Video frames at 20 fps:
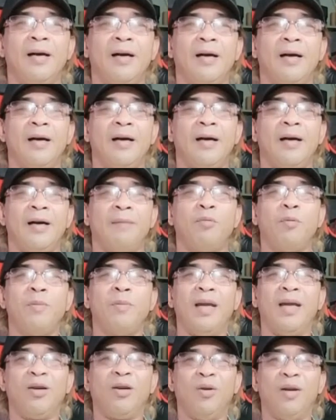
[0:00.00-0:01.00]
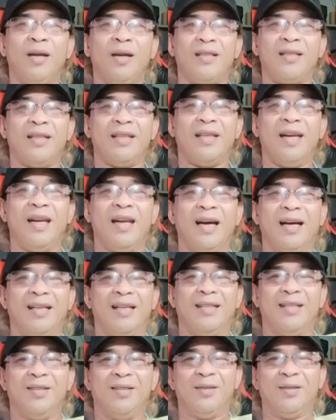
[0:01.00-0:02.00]
uh, bumalik uli ang sigla
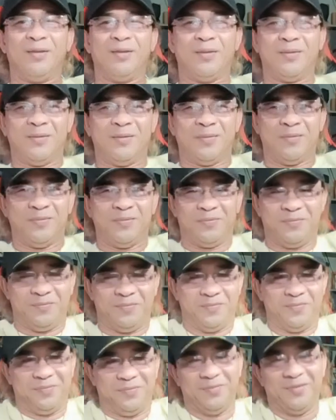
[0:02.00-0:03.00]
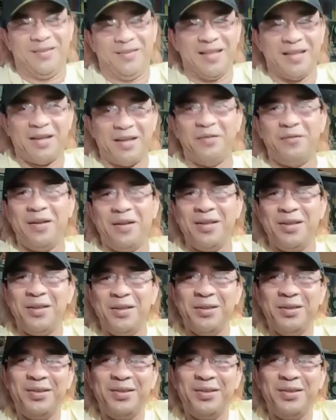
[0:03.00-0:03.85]
ng revenue